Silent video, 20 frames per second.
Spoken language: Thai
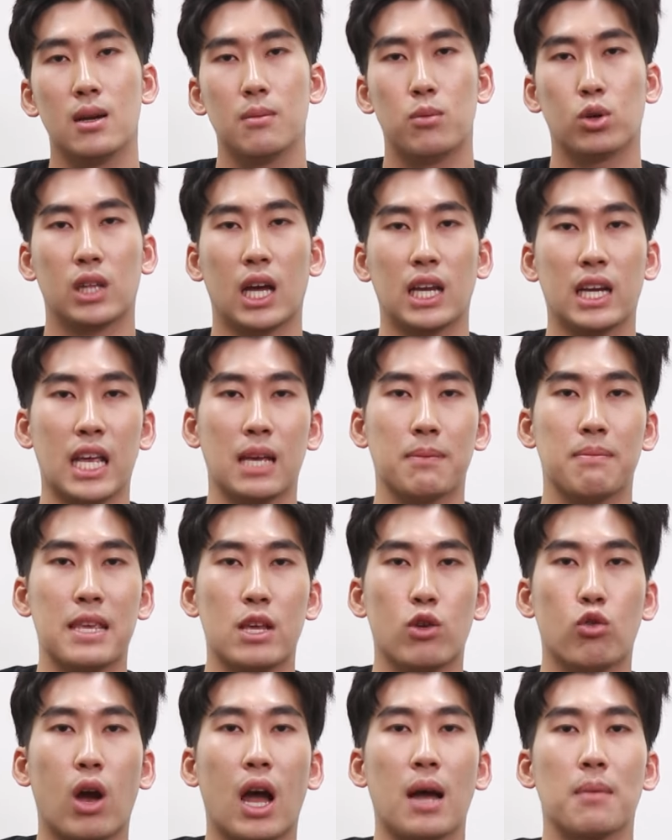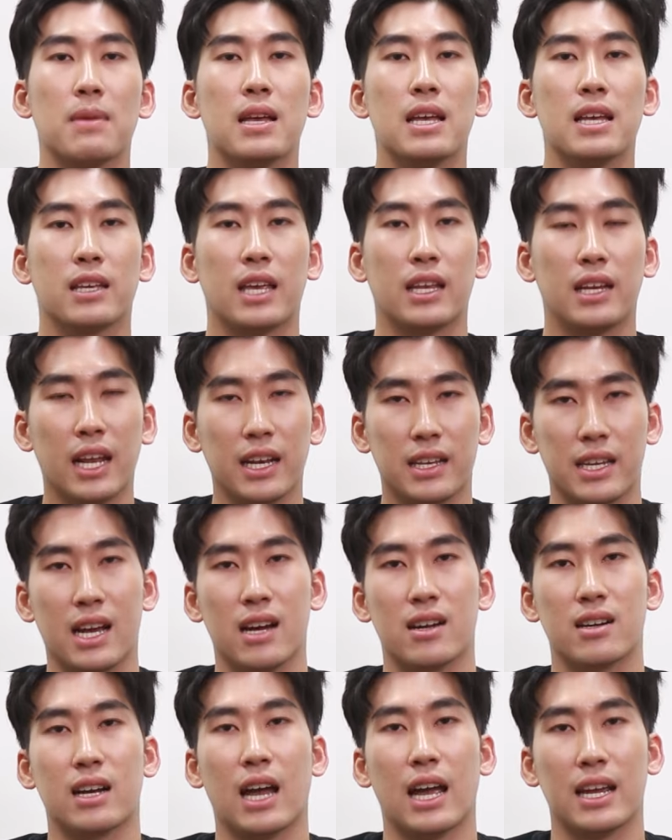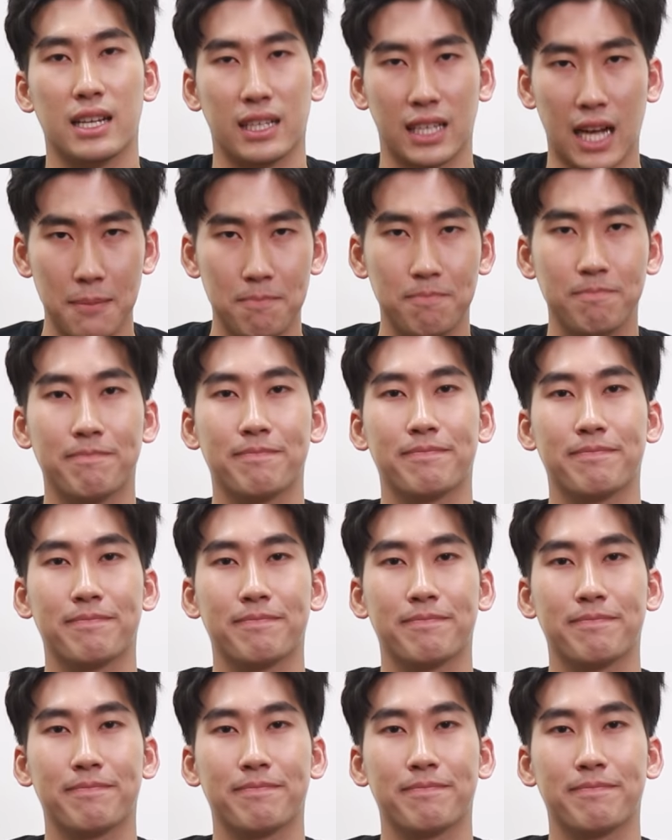พวกท่านเองมีความคิดเห็นอย่างไรนะครับ